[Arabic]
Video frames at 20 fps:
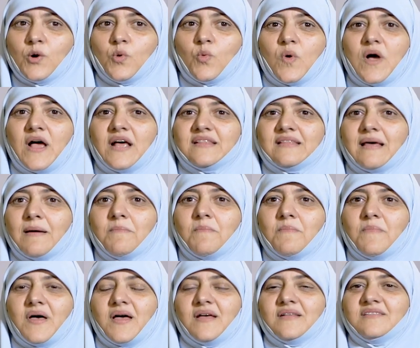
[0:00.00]

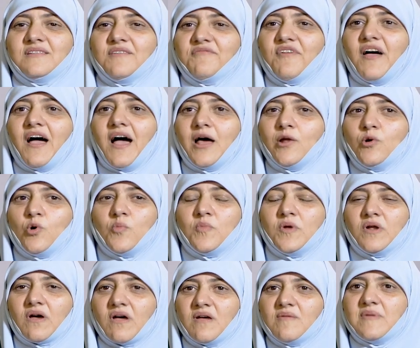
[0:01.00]
وتم الدفاع عنه
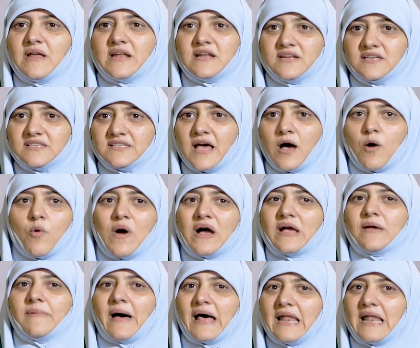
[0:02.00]
من قبل النساء واجب